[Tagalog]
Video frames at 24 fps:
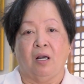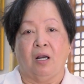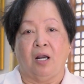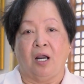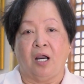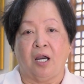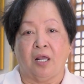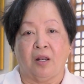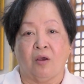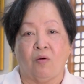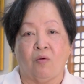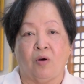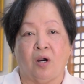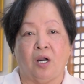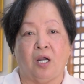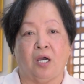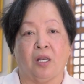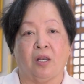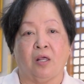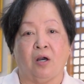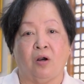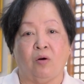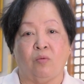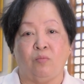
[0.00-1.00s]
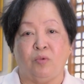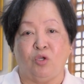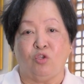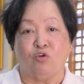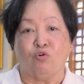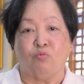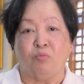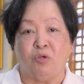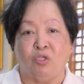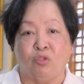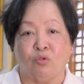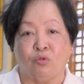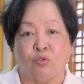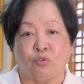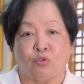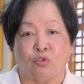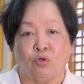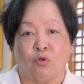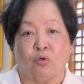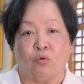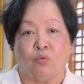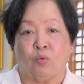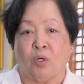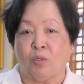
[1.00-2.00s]
araw-araw,
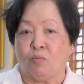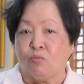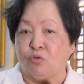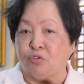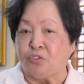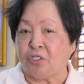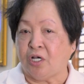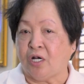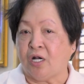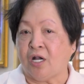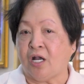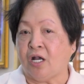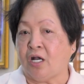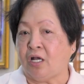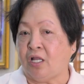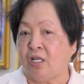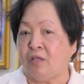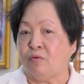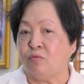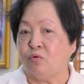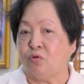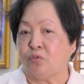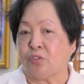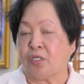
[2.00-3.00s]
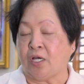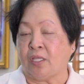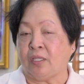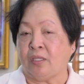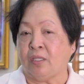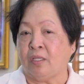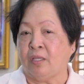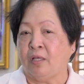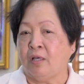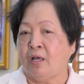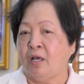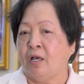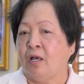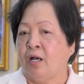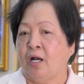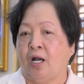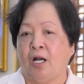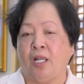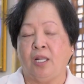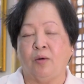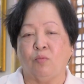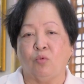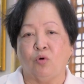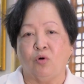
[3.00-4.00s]
minuminuto, huwag mo siyang kakalimutan.
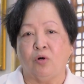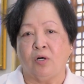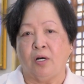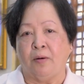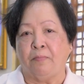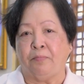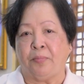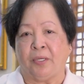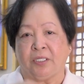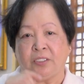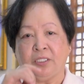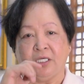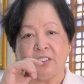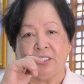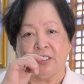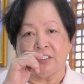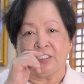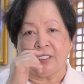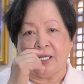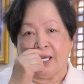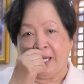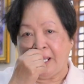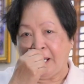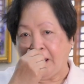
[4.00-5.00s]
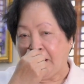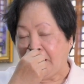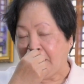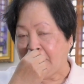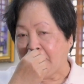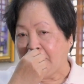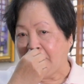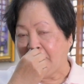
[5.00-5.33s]
Alam mo, ang pagdadasal,